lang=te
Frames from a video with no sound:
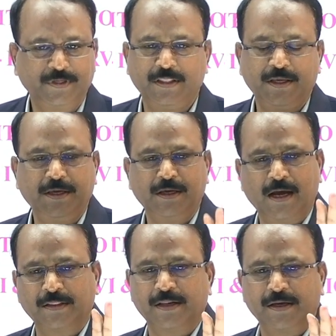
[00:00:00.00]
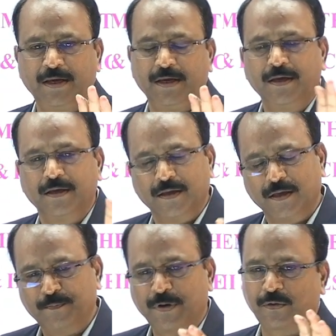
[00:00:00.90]
ఇది అందరికీ
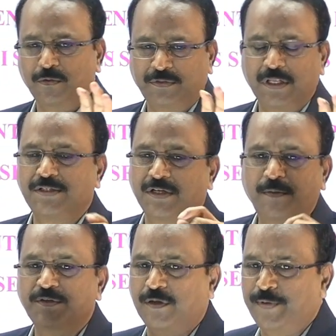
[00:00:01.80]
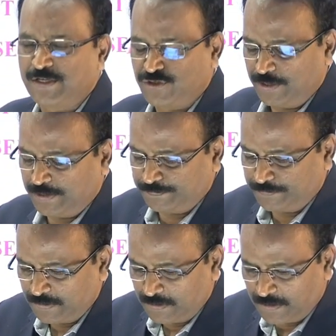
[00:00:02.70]
మనకు తెలిసిన సమాచారం
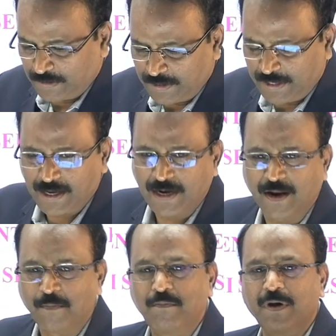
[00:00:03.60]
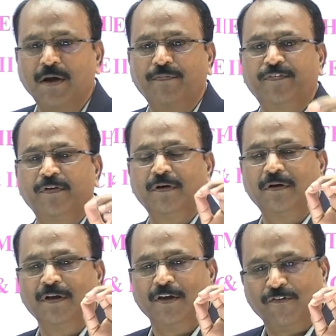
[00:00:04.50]
ఇక నంబర్ ఆఫ్
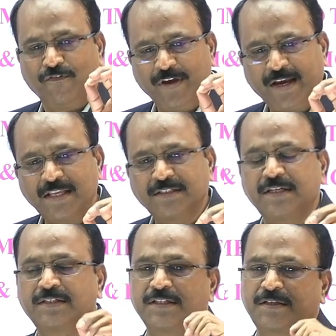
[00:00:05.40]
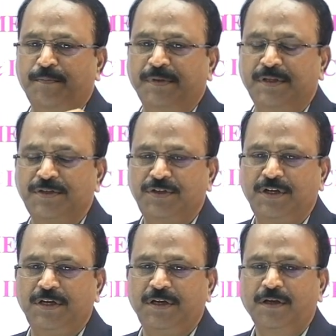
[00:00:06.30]
వేకెన్సీస్కి సంబంధించి
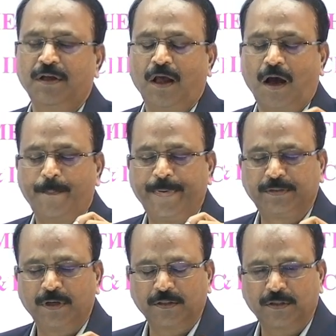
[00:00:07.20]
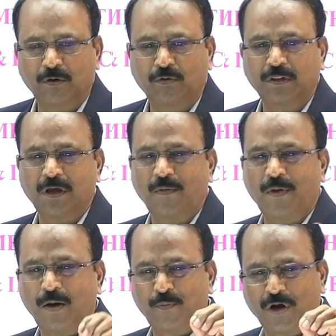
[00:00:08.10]
అభ్యర్థులంతా కూడా
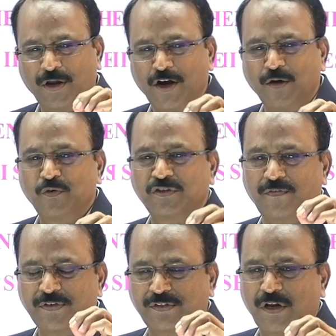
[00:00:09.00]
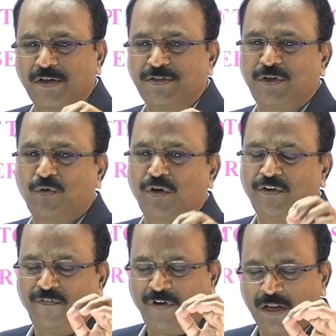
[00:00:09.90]
దాదాపుగా రెండు మూడు సంవత్సరాల నుంచి
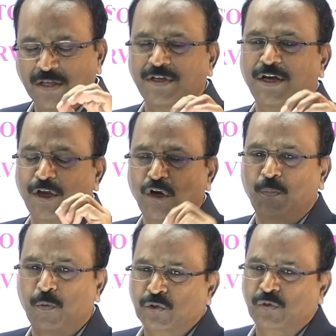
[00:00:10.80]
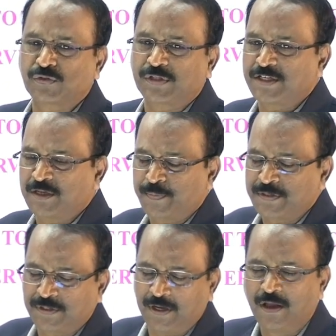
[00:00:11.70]
కొన్ని వేల సంఖ్యలో పోస్టులు వస్తాయని
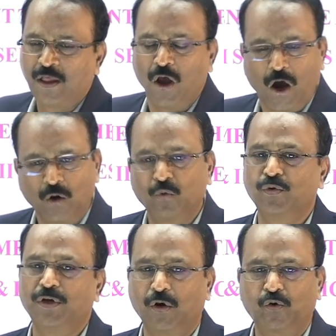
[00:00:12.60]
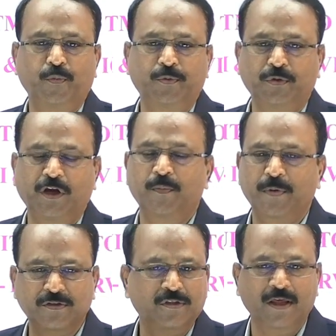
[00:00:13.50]
చెప్పేసి అనుకున్నారు గ్రూప్ టూ కానీ
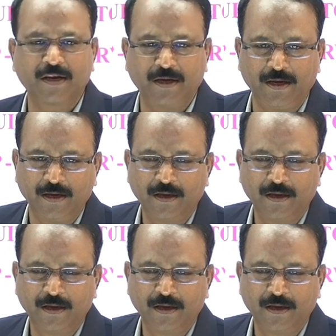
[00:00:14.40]
ప్రస్తుతానికి